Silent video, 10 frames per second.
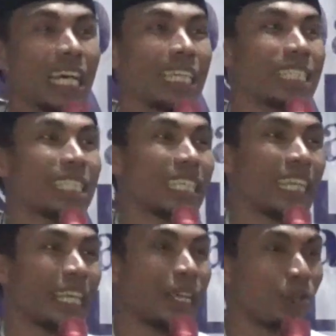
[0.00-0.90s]

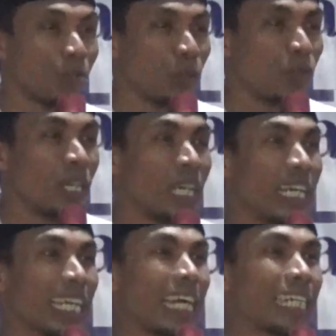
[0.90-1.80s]
seacer ilmu
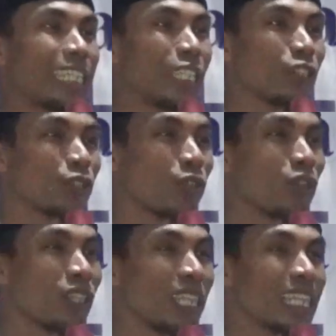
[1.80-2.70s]
kak
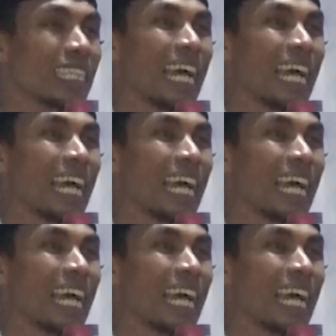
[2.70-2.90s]
dintoh